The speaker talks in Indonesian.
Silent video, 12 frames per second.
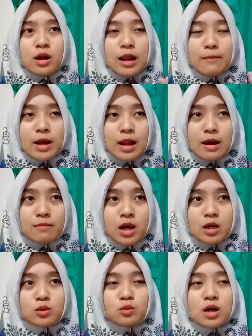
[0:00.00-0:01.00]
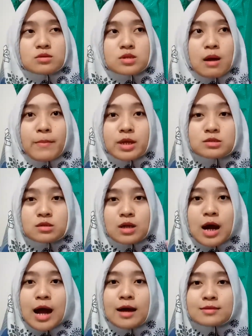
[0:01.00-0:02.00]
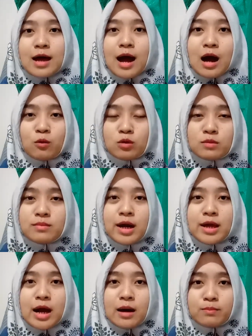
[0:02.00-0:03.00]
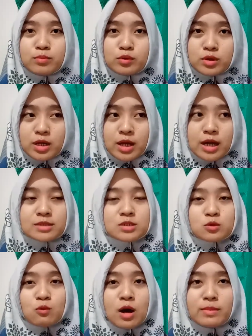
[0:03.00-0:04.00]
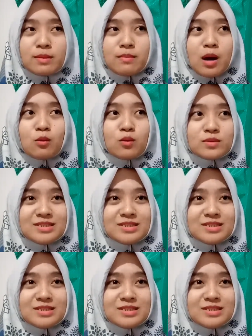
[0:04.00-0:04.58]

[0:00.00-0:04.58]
lama-lama gitu kan sampai setengah tahun bayang pun ya si suami mau